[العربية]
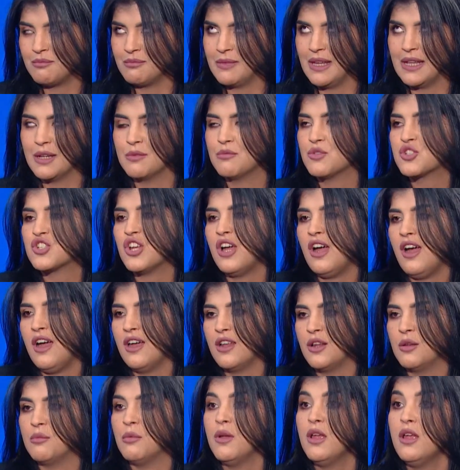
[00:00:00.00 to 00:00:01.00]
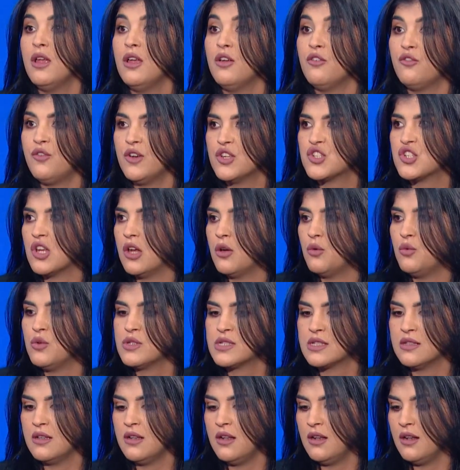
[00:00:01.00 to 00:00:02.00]
يعني فجأة حرب. وصل فجأة
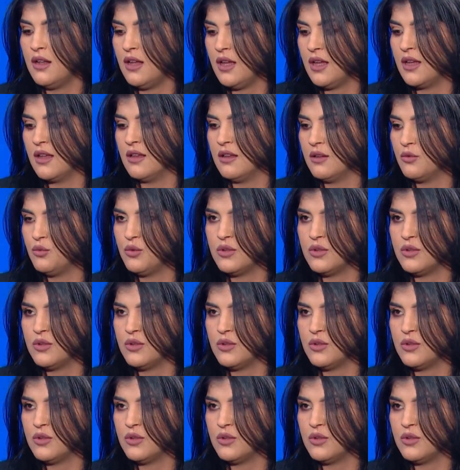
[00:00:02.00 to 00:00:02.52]
وصل ايه